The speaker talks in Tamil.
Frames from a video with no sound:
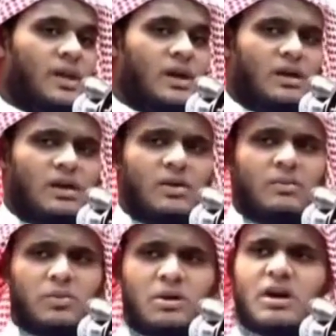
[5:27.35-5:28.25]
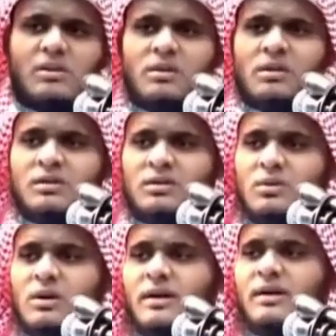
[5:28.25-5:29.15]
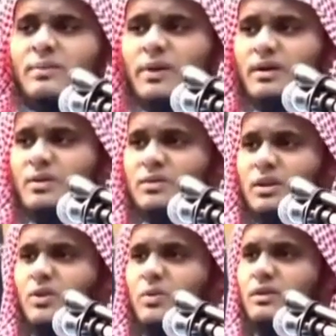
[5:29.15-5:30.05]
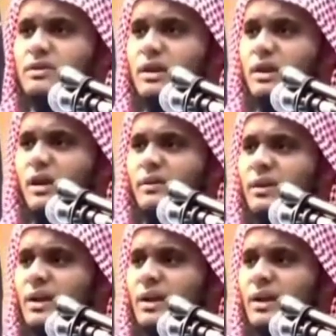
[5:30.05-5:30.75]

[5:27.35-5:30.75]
அல்லாஹ் ரபுல் ஆலமின் இந்த ஒரு அடிப்படையும் தெளிவுபடுத்துகிறான்